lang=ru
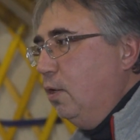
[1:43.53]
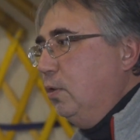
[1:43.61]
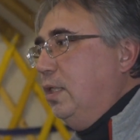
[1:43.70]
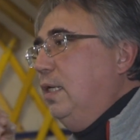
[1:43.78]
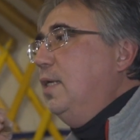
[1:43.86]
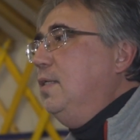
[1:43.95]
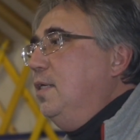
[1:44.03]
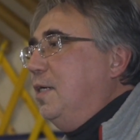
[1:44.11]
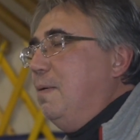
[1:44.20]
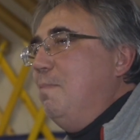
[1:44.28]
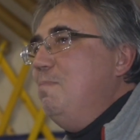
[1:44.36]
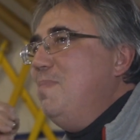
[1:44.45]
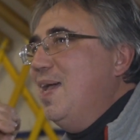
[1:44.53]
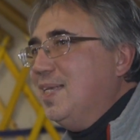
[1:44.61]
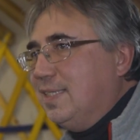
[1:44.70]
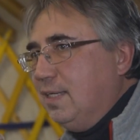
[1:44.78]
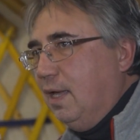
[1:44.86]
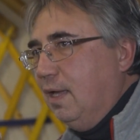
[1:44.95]
Для них
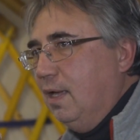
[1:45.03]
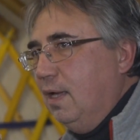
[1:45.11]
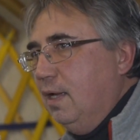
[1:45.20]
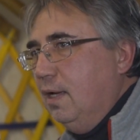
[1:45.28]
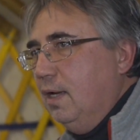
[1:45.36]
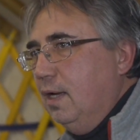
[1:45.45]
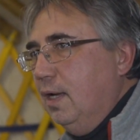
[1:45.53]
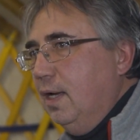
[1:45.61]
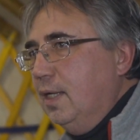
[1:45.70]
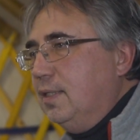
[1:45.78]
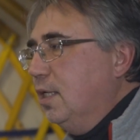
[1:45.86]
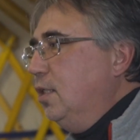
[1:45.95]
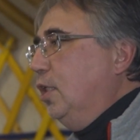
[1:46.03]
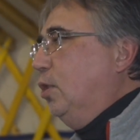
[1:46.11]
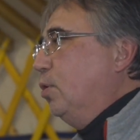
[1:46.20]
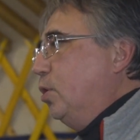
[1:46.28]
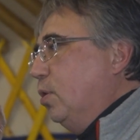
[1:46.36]
мясо это не то,